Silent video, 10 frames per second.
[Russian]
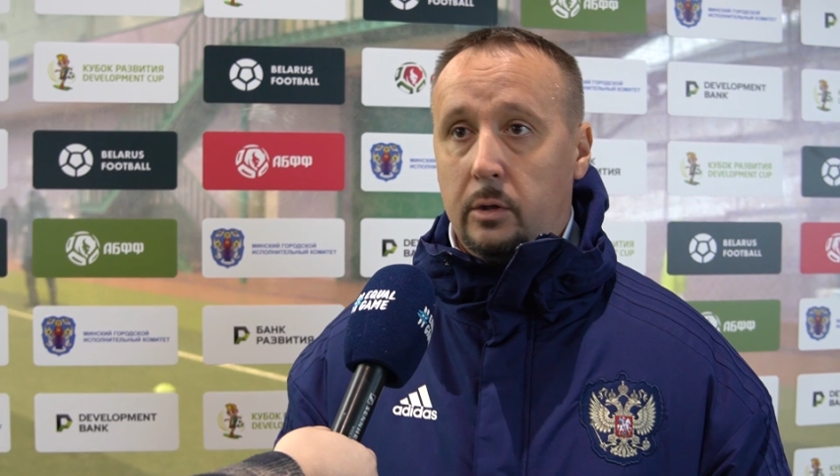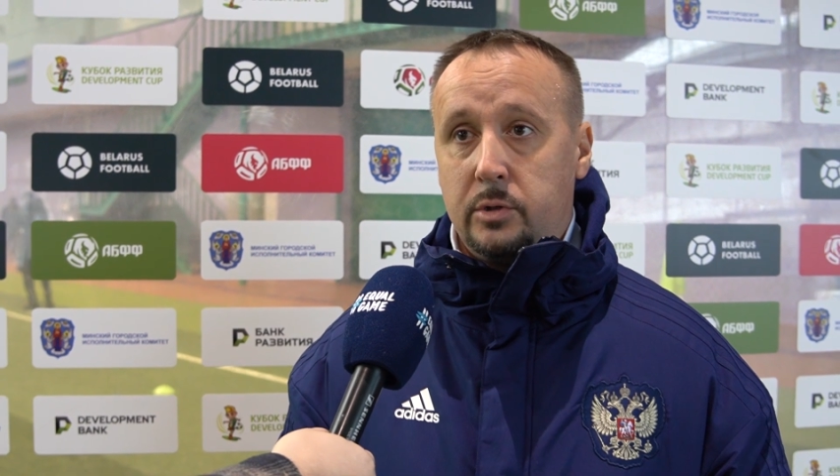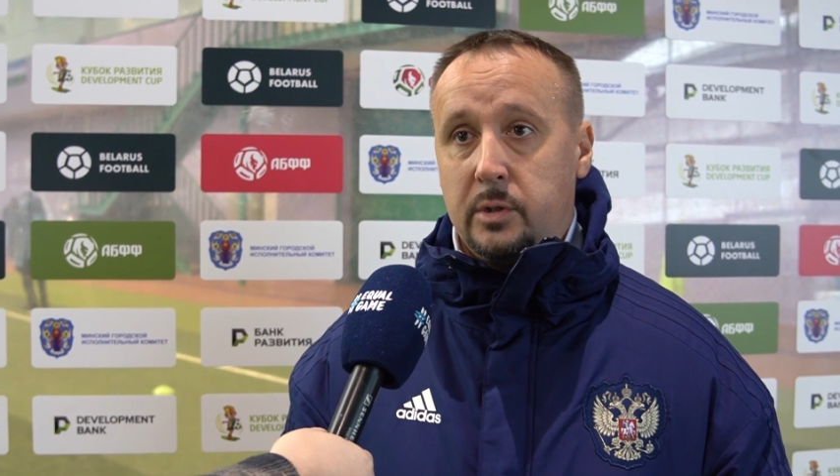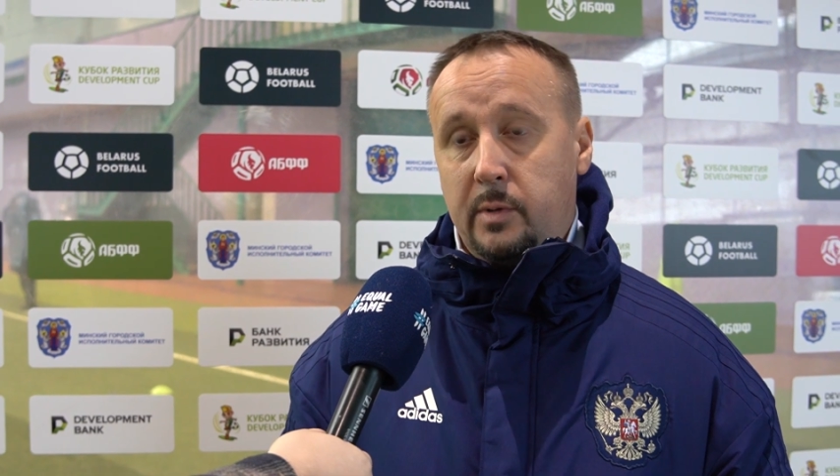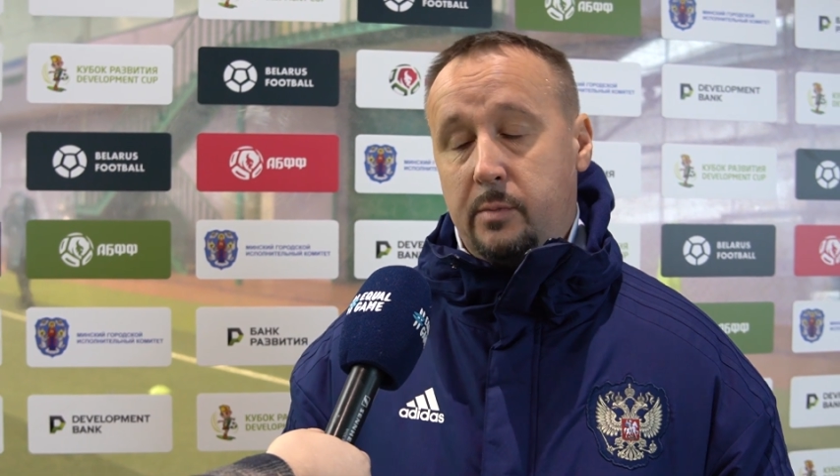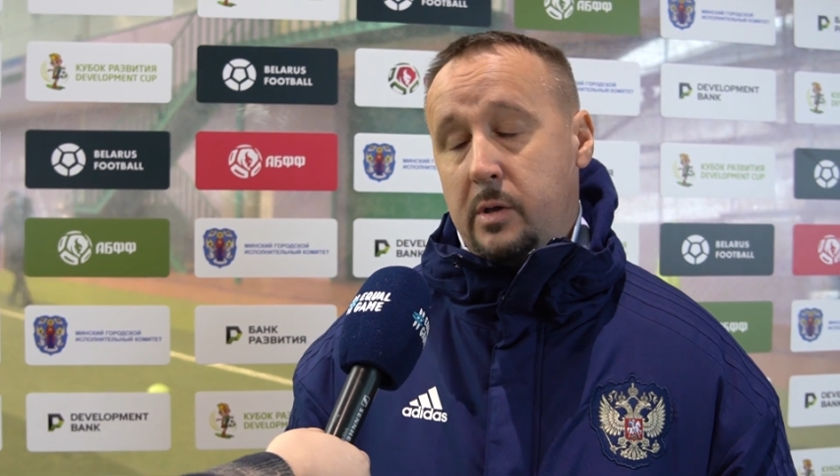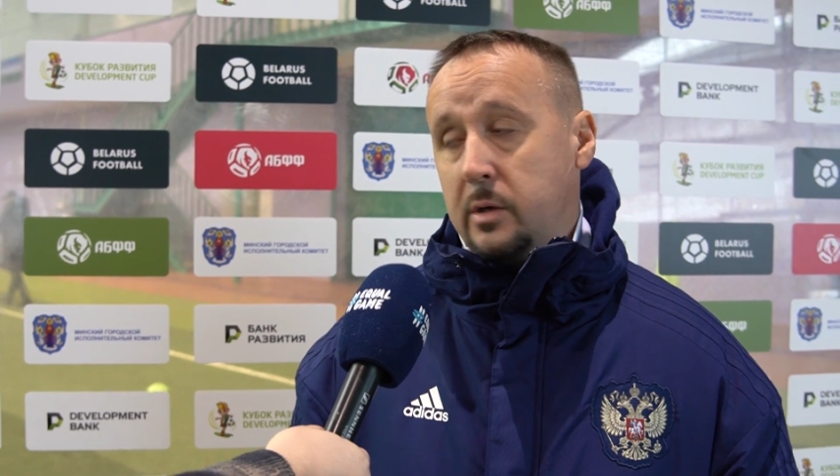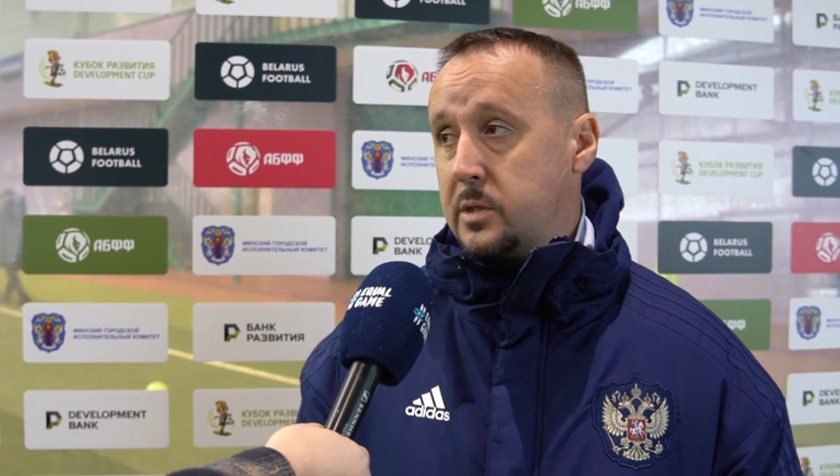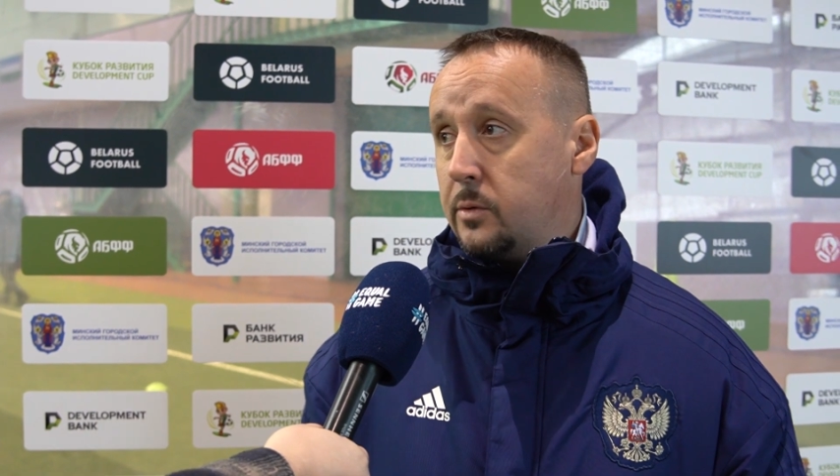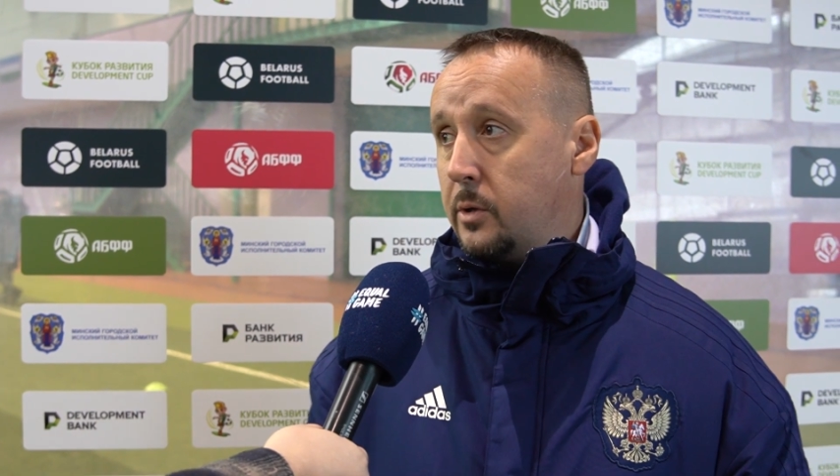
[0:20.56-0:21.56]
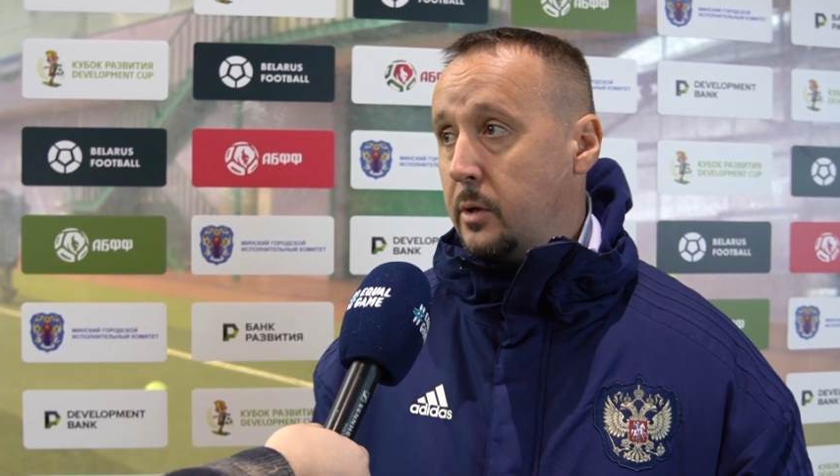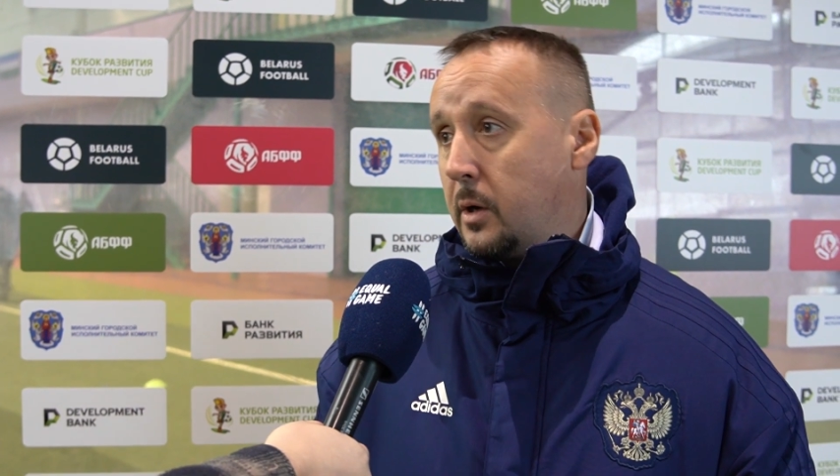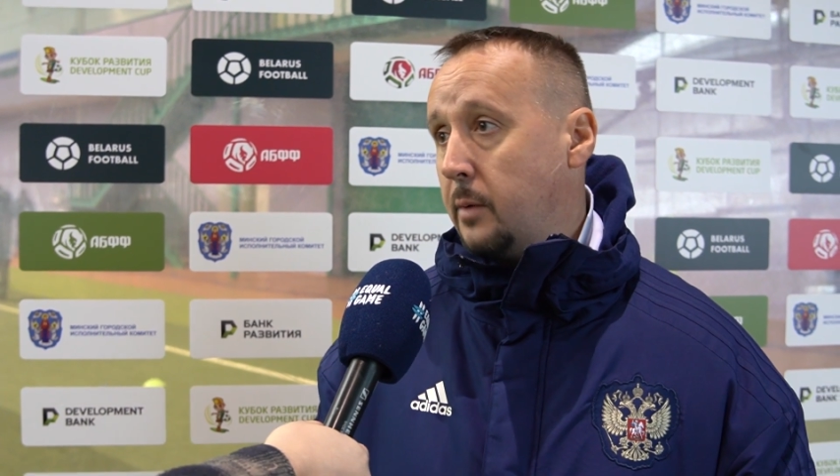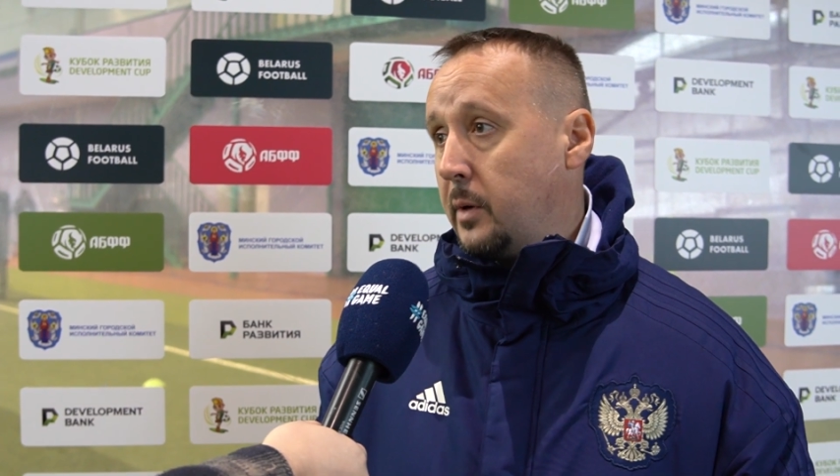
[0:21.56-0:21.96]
Но тем не менее, сегодня игра